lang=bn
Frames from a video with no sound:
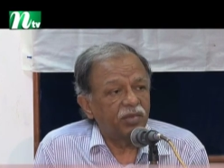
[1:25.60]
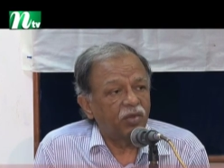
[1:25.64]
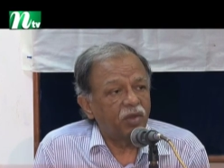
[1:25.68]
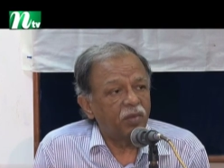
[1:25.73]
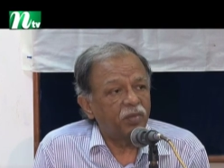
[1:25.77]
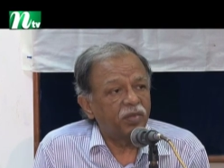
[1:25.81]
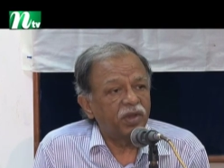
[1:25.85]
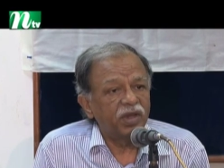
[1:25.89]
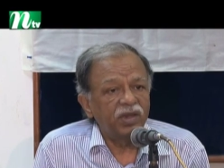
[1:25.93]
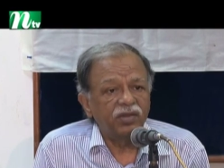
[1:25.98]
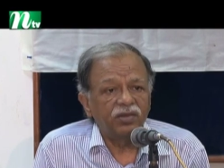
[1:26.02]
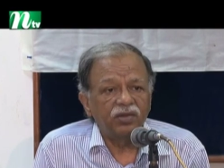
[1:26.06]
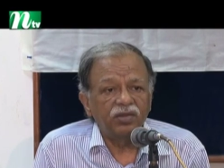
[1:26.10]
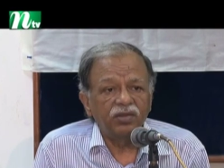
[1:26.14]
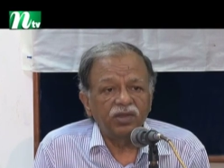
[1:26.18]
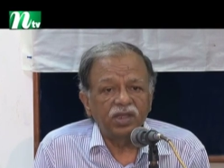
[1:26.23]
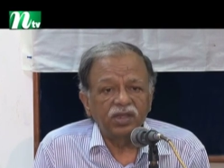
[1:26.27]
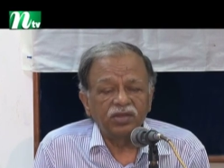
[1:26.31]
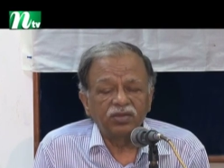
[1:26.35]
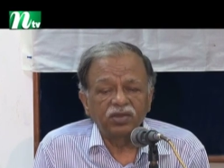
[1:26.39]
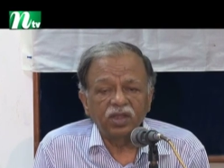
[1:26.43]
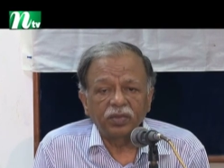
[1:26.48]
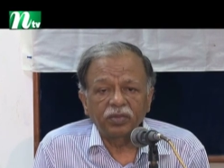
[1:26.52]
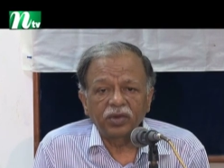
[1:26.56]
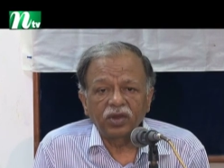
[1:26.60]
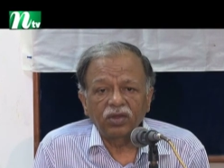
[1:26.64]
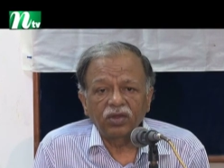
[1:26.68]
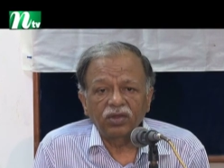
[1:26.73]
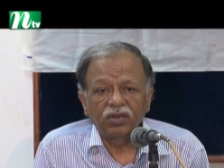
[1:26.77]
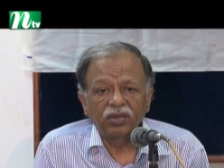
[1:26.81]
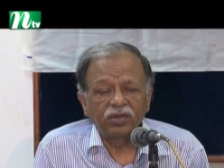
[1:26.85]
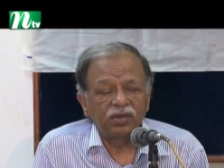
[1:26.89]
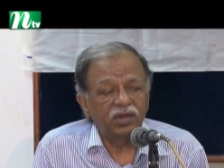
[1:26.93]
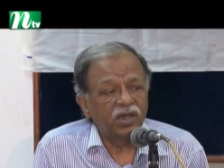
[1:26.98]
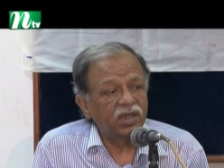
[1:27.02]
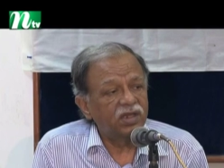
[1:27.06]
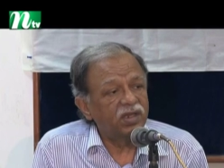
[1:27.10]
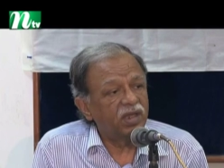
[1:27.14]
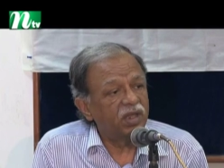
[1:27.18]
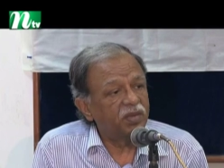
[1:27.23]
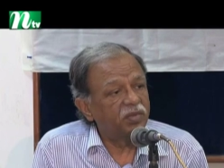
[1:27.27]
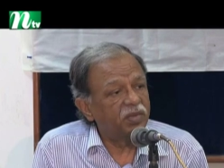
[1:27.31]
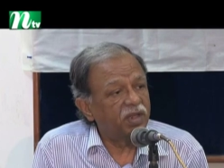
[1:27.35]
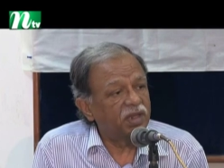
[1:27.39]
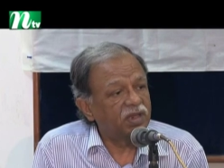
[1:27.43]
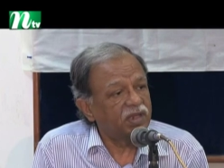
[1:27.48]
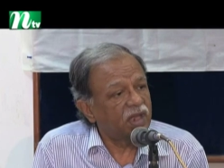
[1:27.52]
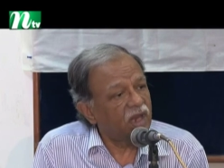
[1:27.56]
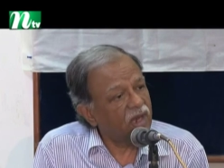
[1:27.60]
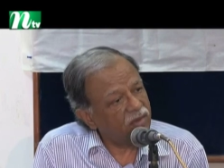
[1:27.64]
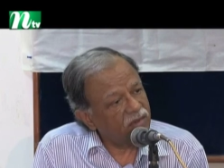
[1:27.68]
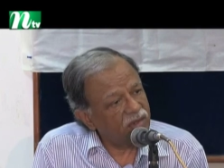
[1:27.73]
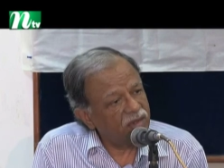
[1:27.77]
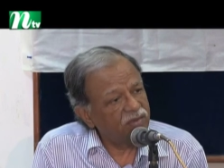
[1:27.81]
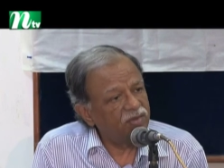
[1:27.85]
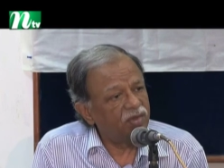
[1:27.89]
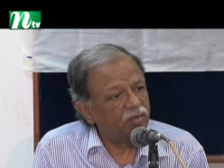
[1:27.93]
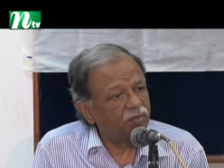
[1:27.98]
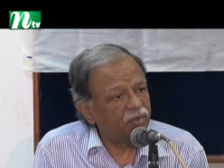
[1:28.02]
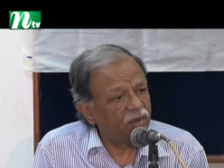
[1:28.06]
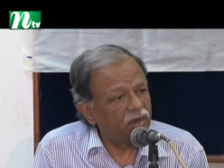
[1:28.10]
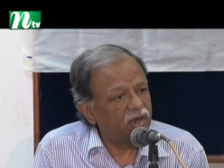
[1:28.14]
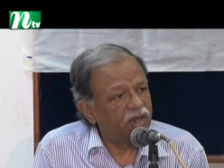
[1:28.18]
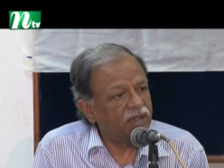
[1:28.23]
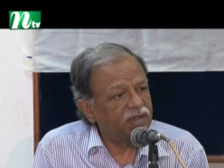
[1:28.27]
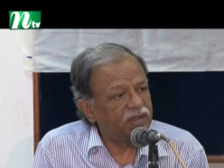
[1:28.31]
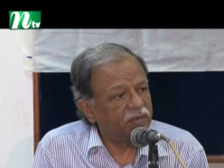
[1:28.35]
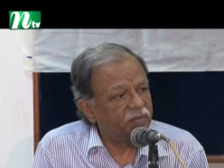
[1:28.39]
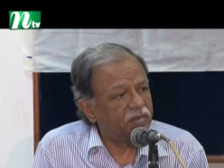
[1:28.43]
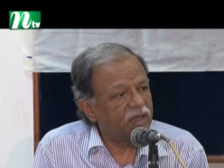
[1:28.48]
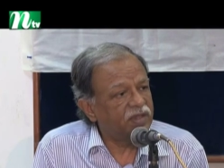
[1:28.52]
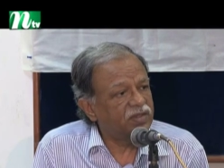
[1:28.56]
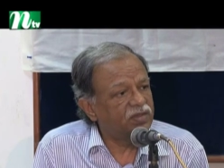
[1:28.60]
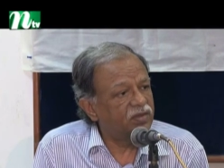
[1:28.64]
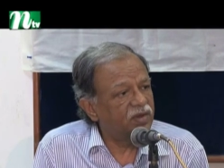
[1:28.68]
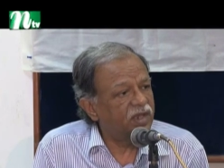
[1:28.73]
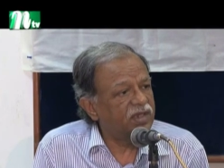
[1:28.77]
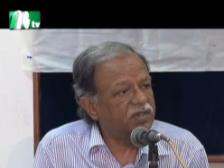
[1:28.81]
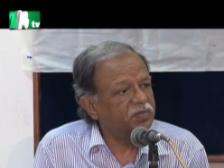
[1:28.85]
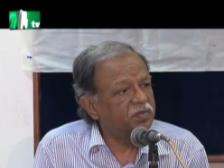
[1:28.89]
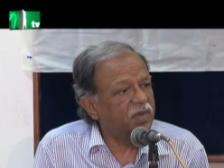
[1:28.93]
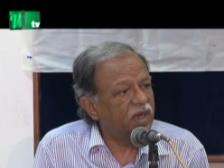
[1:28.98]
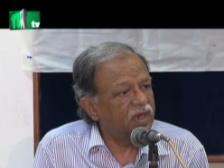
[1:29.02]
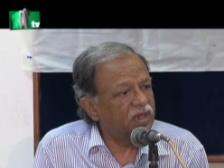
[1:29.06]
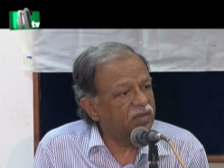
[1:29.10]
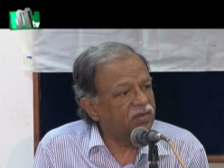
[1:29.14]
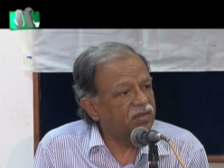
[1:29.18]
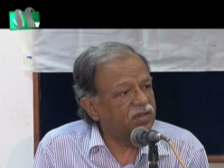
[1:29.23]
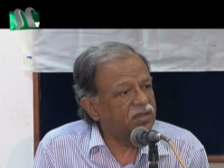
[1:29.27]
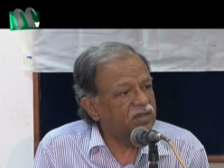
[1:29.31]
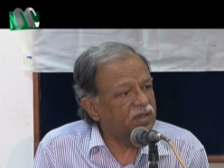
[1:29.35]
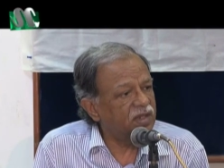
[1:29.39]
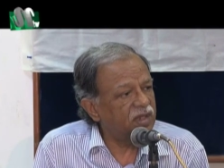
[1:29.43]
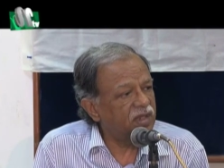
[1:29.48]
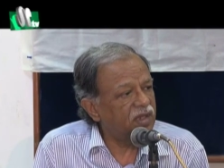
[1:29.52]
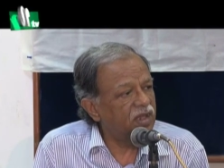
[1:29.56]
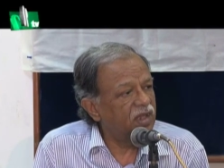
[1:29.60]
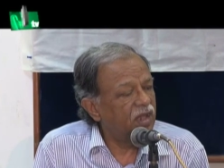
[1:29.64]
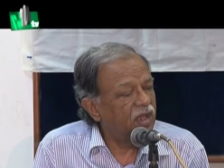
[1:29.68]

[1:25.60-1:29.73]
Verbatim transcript: কোম্পানিগুলো কিন্তু আপনারা লক্ষ্য করে দেখবেন তারাও কিন্তু বলে যে পাস্তুরাইজ মানে হচ্ছে